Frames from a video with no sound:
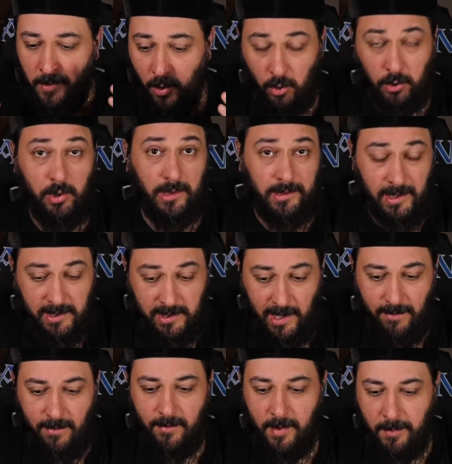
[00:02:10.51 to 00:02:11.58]
Continuate a
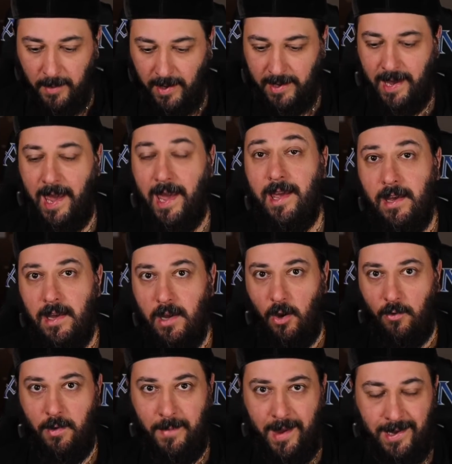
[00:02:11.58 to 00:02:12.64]
iscrivervi perché
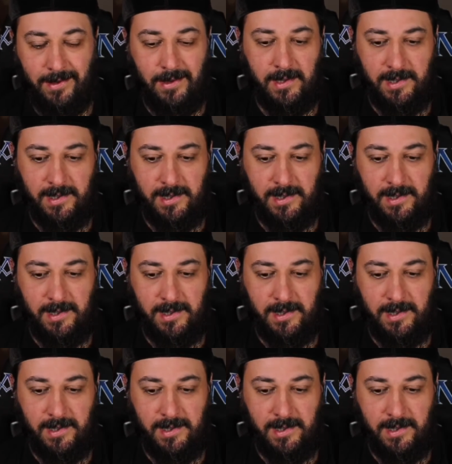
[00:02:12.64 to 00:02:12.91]
ovviamente